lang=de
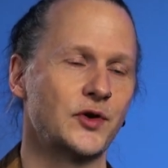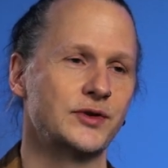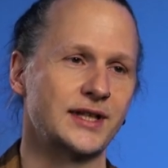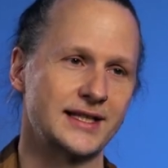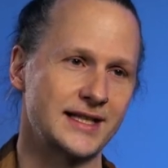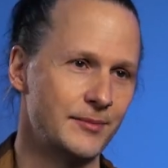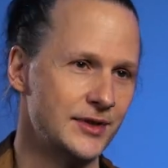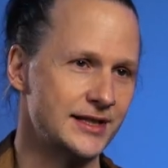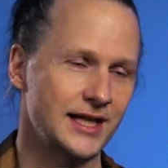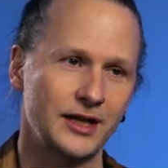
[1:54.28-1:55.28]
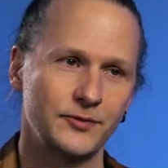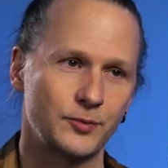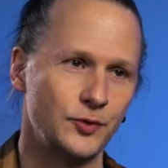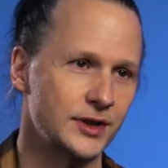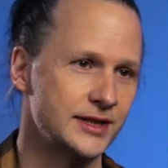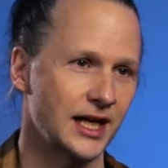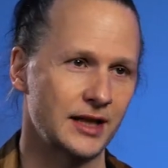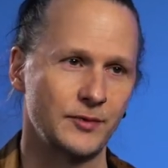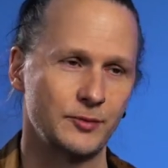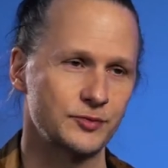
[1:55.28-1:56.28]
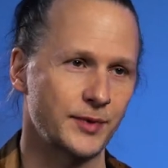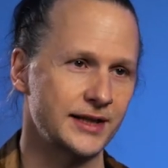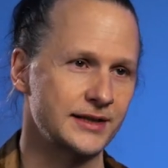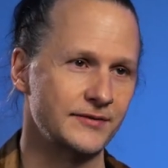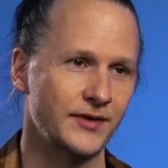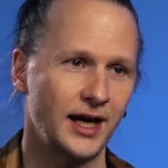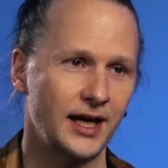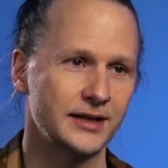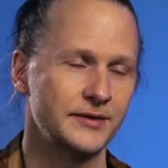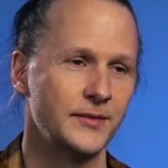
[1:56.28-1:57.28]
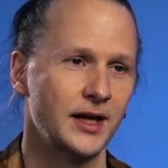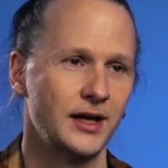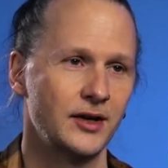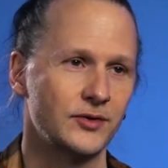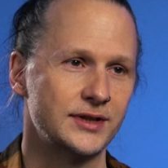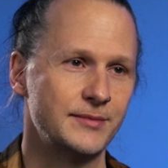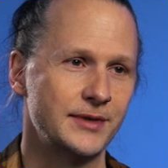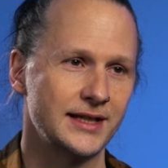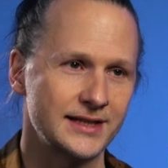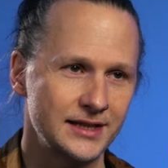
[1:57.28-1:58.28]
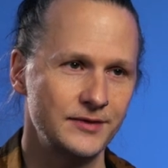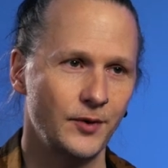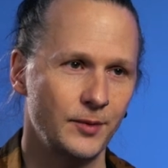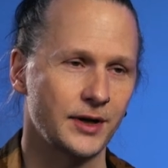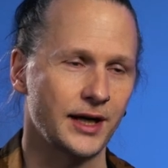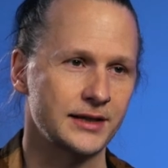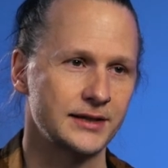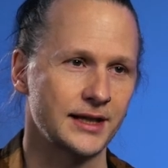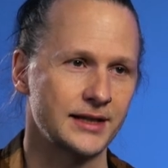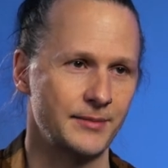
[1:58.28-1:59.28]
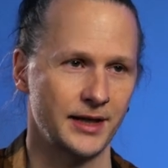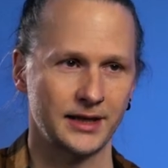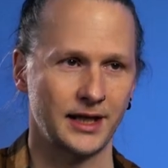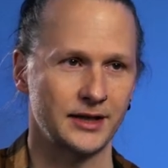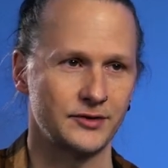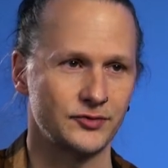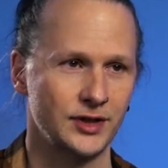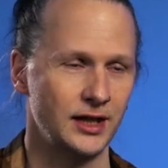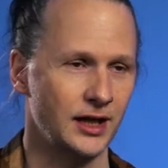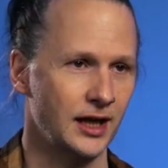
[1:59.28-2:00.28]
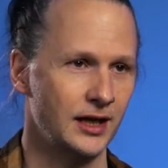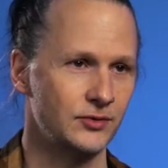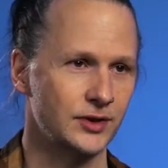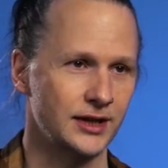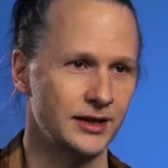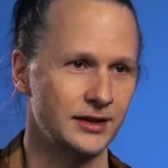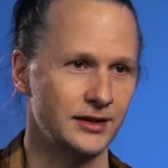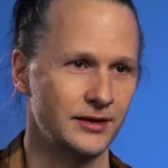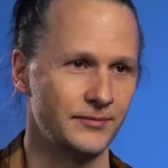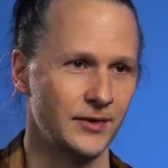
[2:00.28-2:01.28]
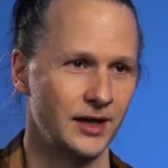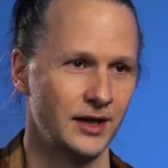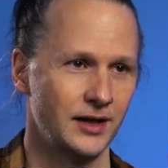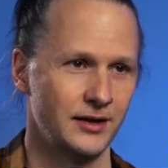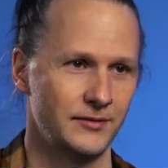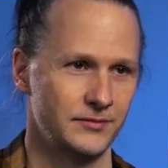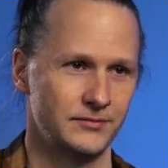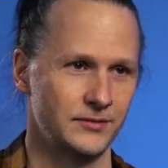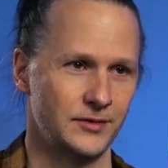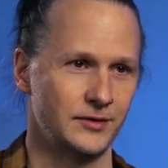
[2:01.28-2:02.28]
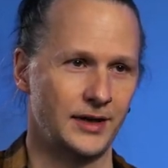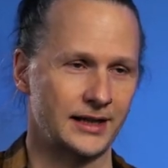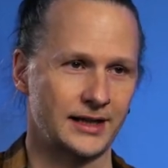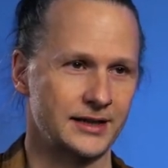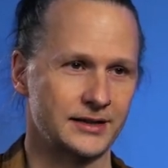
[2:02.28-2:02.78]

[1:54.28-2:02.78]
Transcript: und dann sammle ich die Antwortmöglichkeiten, wir besprechen die Frage und jemand, der sich nicht vorbereitet hat, der merkt relativ schnell, aha, okay, äh, hat gar